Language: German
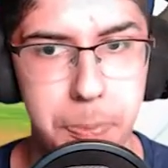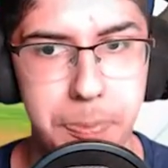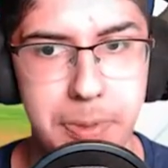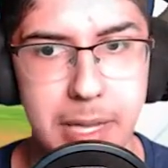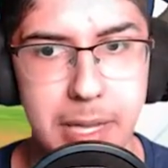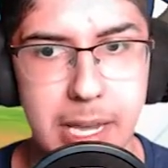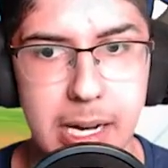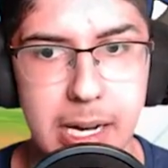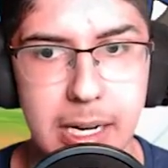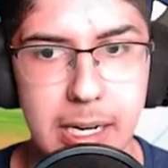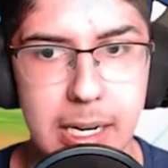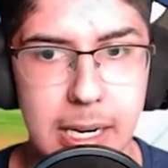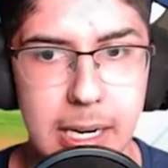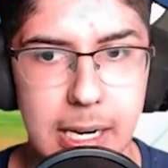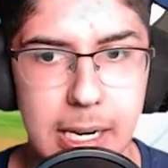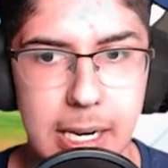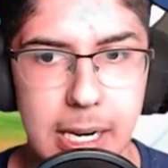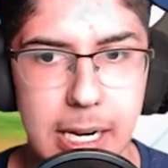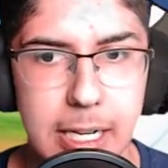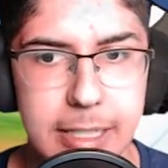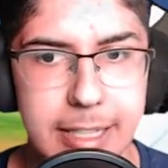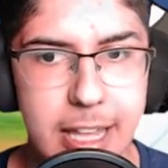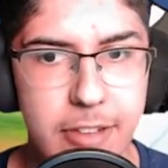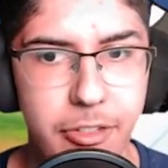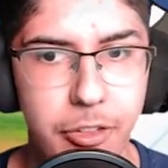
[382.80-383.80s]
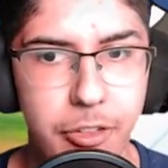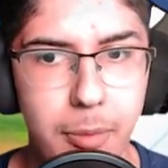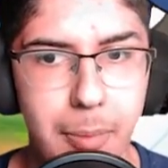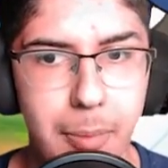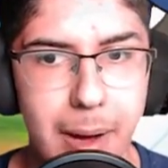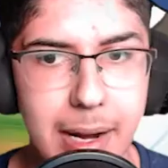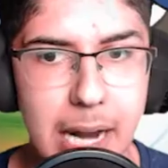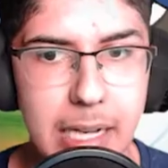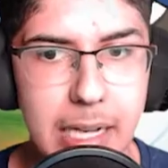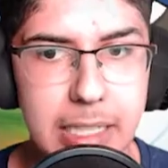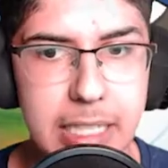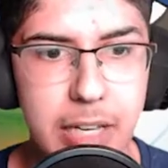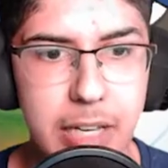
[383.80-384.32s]
der der von
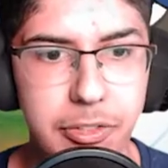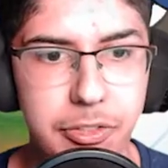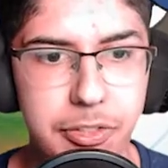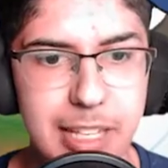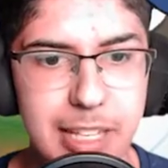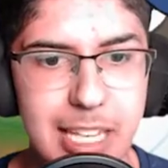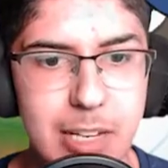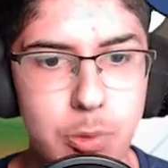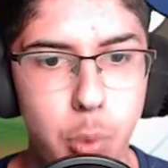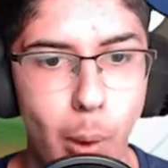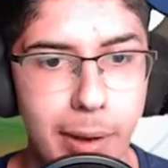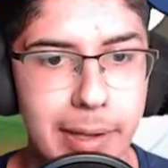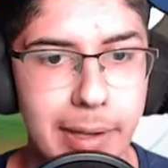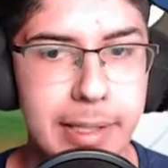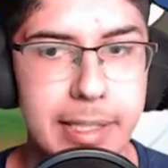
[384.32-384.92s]
meinen Angriffen gewonnen